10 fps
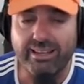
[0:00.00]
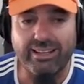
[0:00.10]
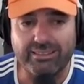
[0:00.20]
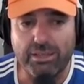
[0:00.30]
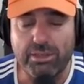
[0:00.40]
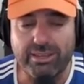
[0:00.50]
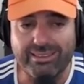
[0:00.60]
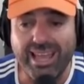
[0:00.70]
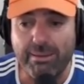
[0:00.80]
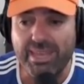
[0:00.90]
grande decir
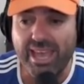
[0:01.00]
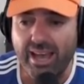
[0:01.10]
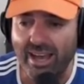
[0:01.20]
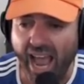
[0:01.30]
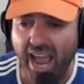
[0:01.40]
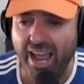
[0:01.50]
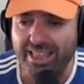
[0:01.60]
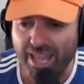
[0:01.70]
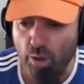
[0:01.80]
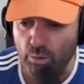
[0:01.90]
Debian Genio